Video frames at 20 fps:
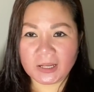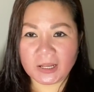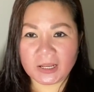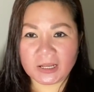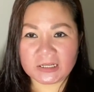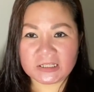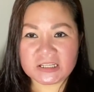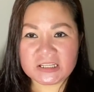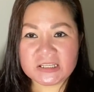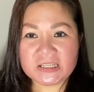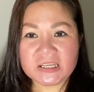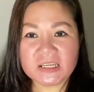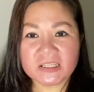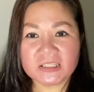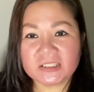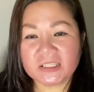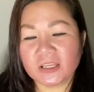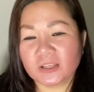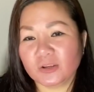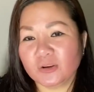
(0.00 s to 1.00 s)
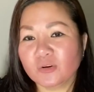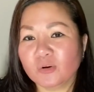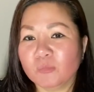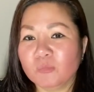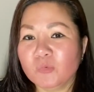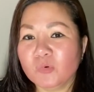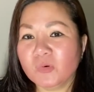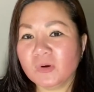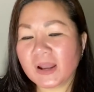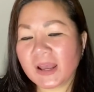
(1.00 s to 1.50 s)
hả cái gì thì
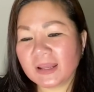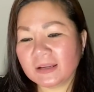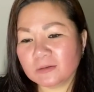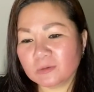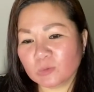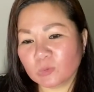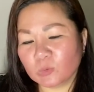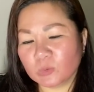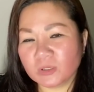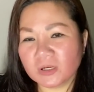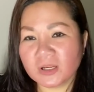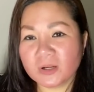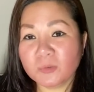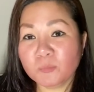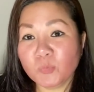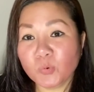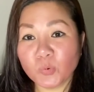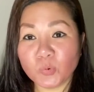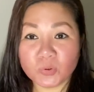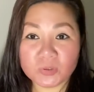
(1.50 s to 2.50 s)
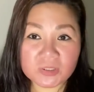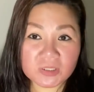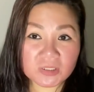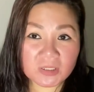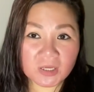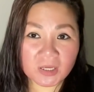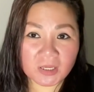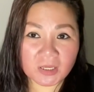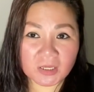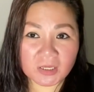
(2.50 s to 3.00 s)
cũng muốn anh của nó mua cho
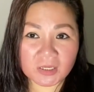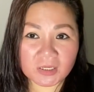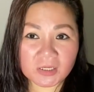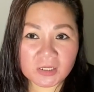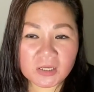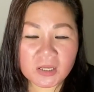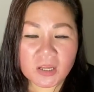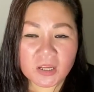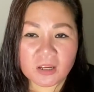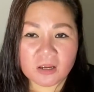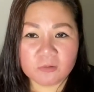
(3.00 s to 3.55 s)
thủy